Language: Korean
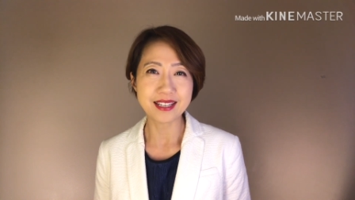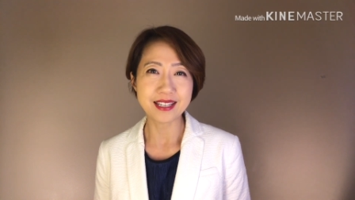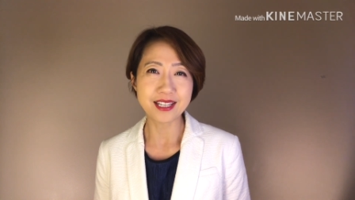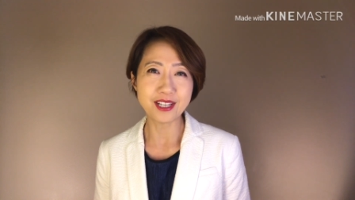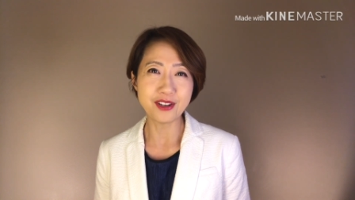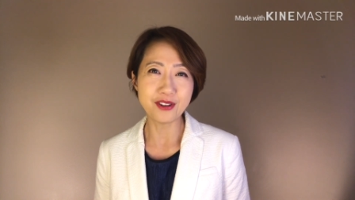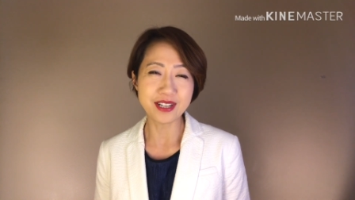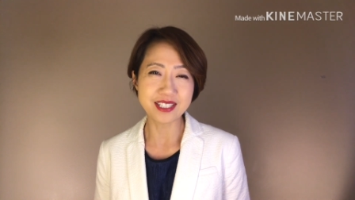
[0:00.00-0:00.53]

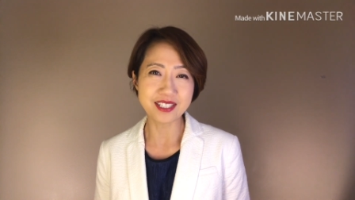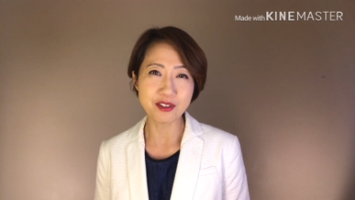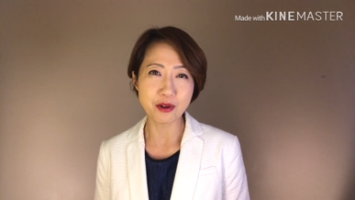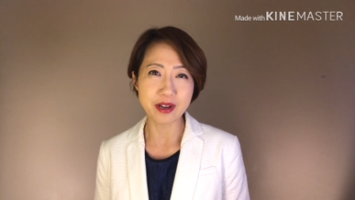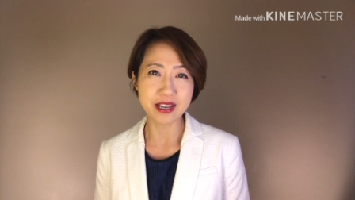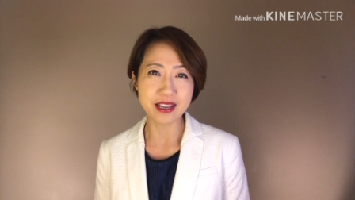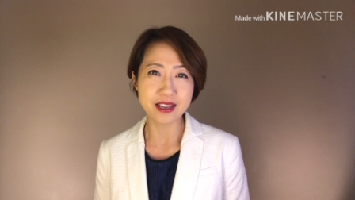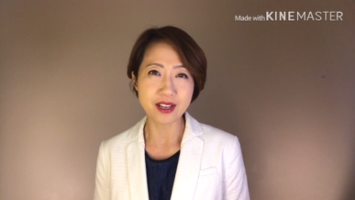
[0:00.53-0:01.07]
인류의
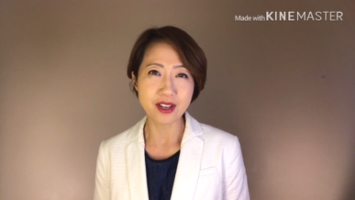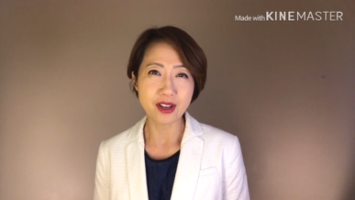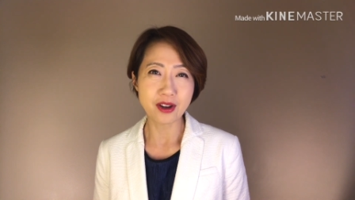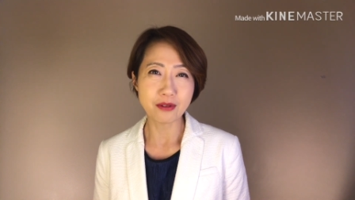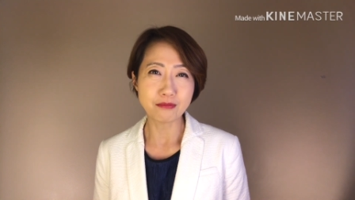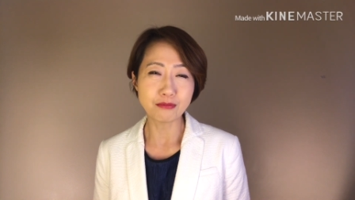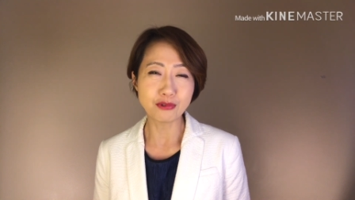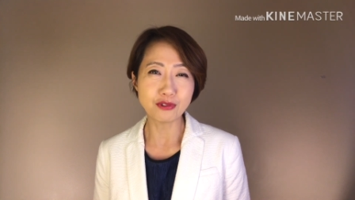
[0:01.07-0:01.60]
진화에
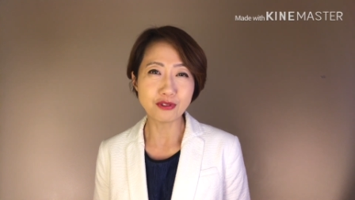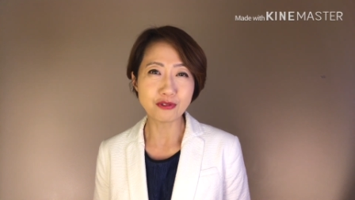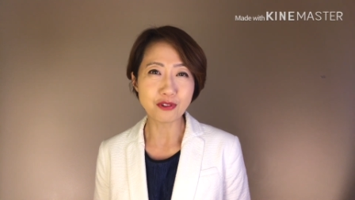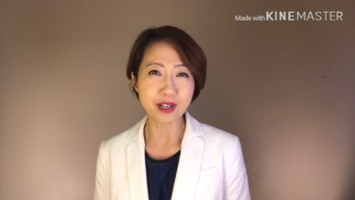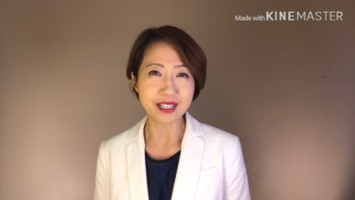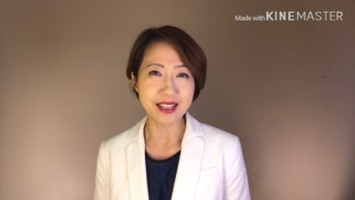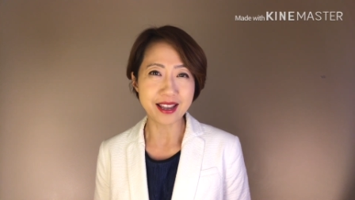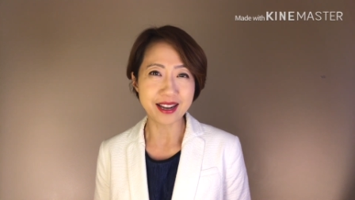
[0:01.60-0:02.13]
무슨
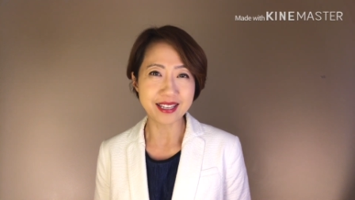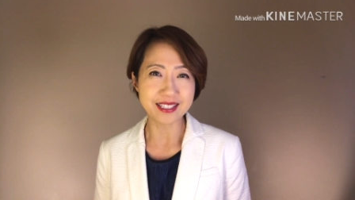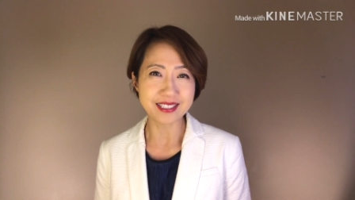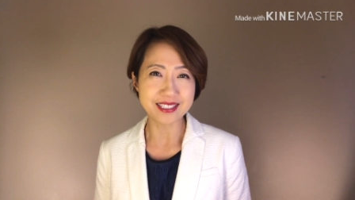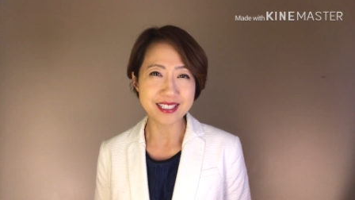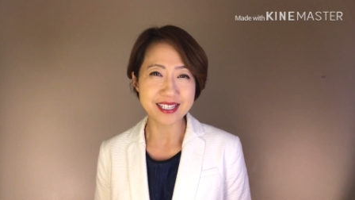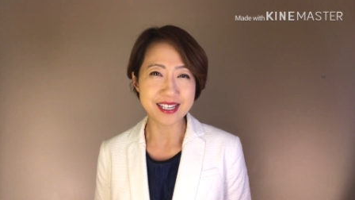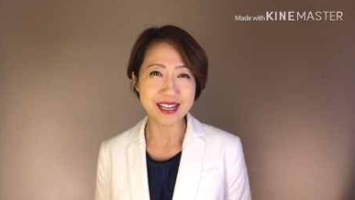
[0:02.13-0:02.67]
관계가
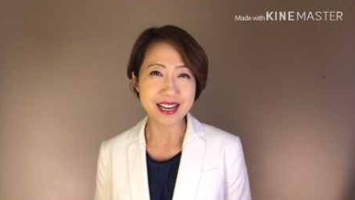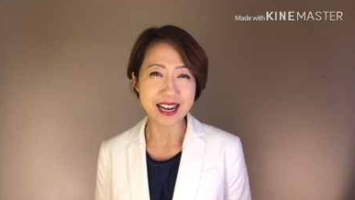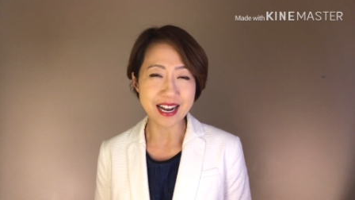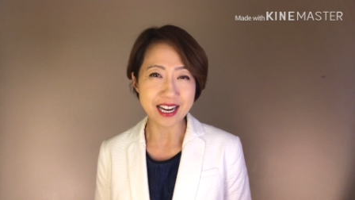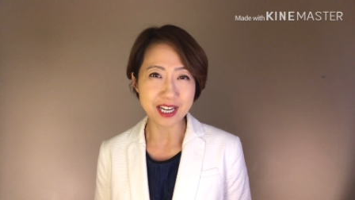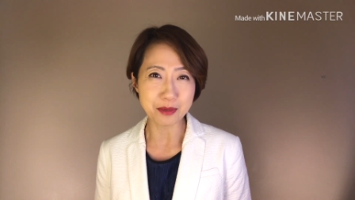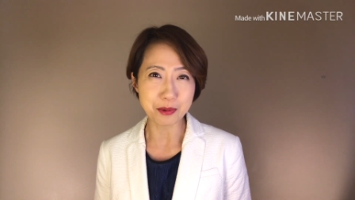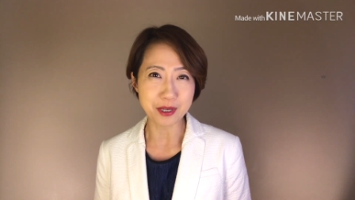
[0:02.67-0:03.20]
있는지
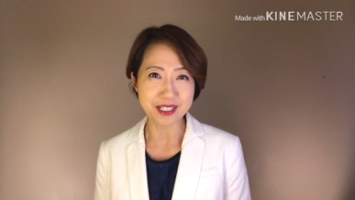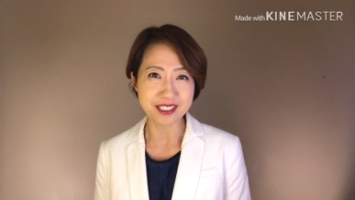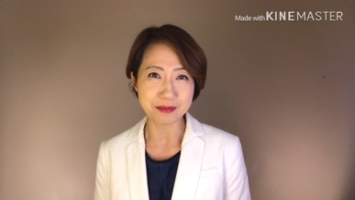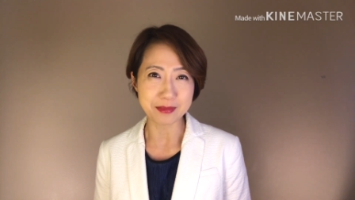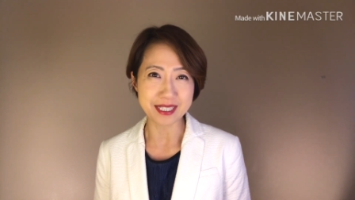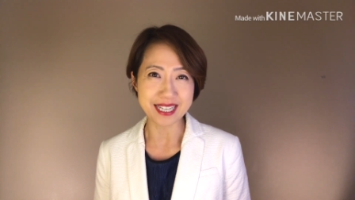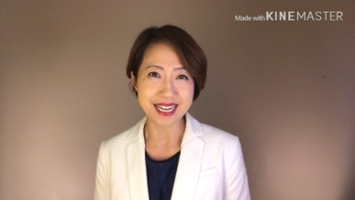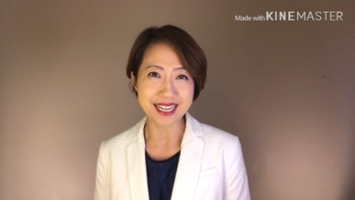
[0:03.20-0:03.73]

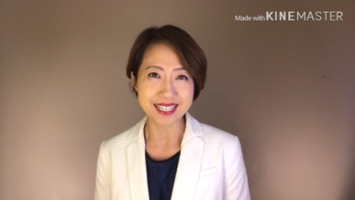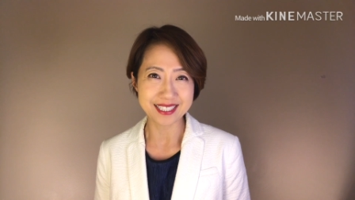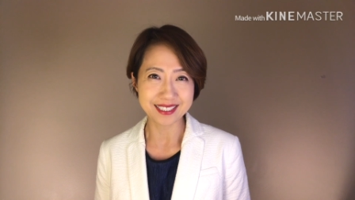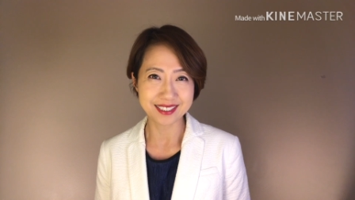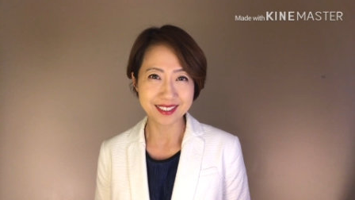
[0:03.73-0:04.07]
알아보겠습니다.